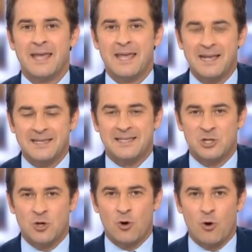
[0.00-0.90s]

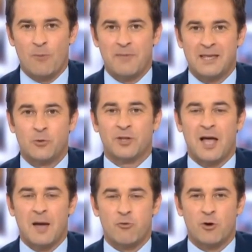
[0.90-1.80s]
exigeants, mais qui ont
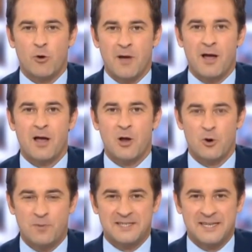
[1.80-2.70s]
un point commun, le
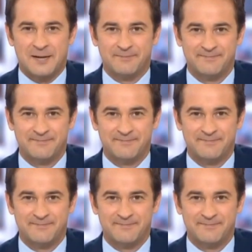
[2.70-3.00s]
plaisir.